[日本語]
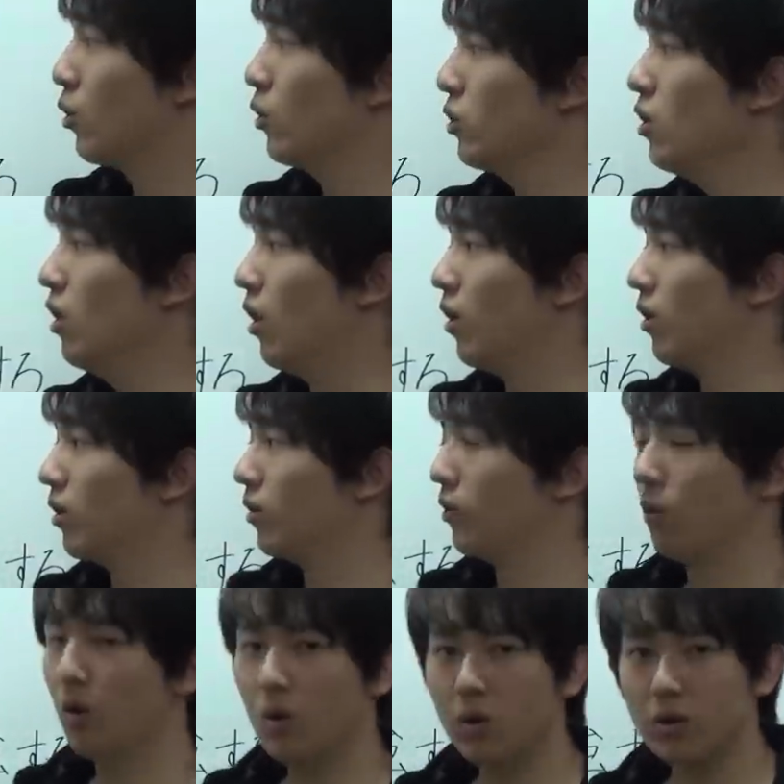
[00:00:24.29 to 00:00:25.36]
この
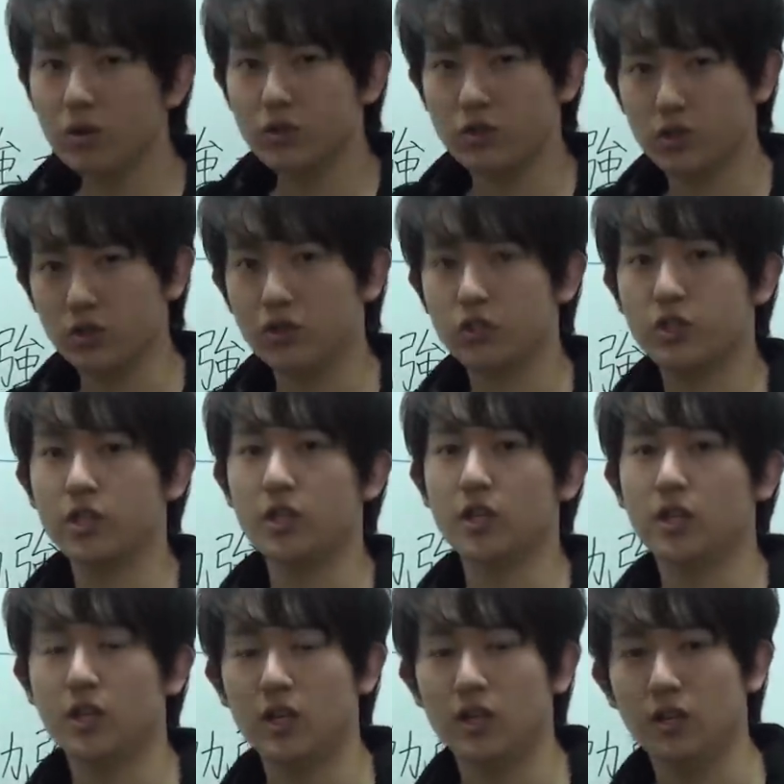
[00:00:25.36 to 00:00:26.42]
を中
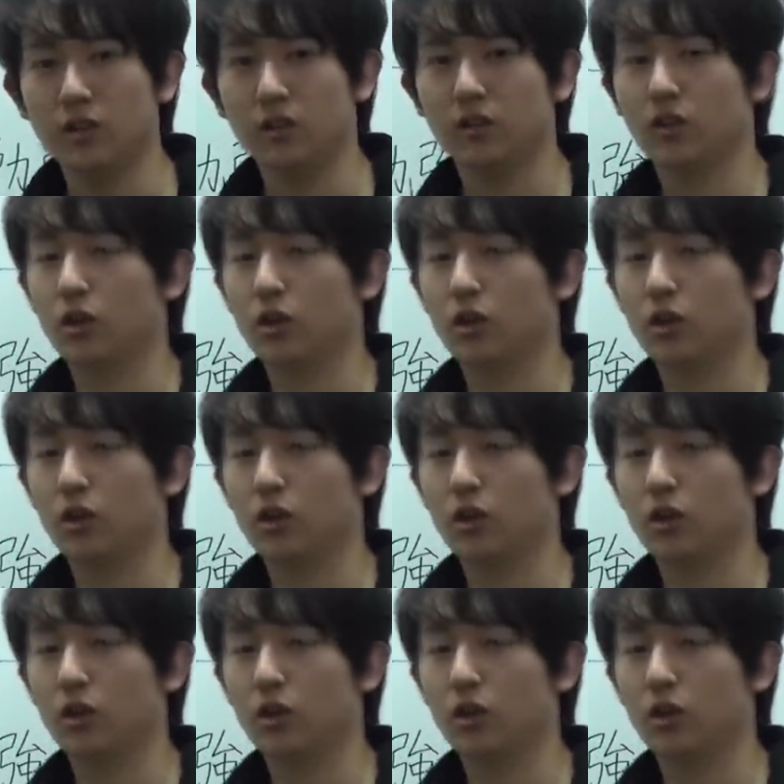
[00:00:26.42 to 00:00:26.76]
心にっ